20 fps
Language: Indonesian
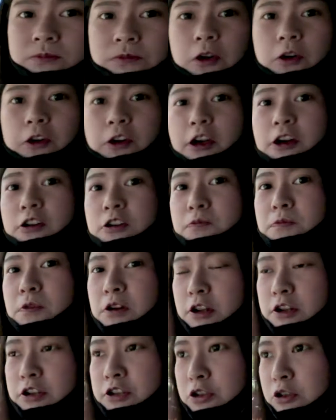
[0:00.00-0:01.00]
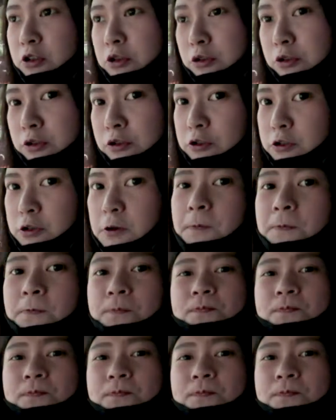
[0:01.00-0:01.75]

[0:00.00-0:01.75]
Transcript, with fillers: oke aku mau lanjut dulu